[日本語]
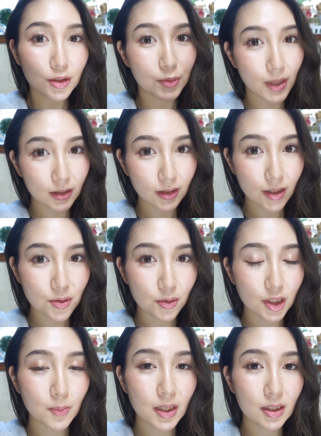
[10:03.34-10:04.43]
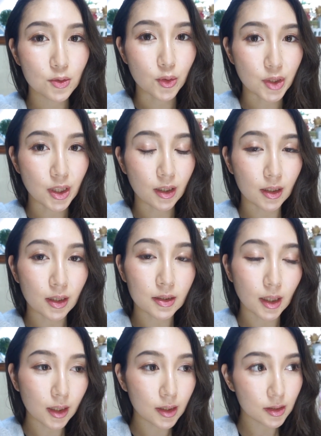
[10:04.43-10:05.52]
のファンデーションでメイクをしてから
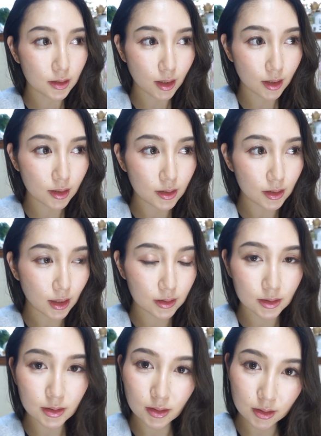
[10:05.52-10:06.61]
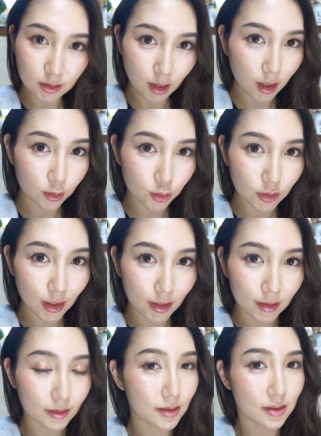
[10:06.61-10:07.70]
だいたいはちじかんぐら
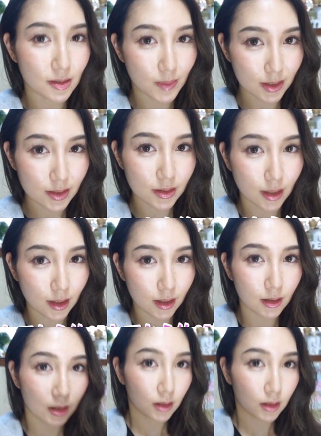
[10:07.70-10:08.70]
い経ちました。